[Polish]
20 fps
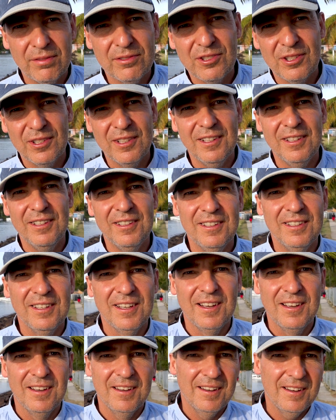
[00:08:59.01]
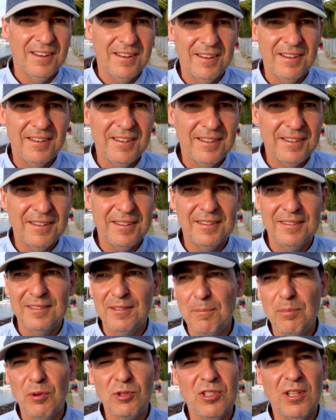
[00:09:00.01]
czyli e,
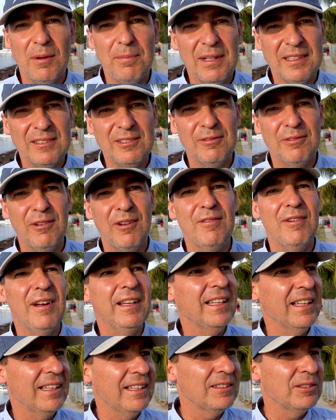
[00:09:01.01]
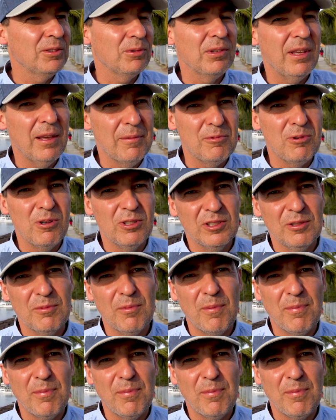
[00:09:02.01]
no, poczta pantoflowa. Jeden drugiemu o tym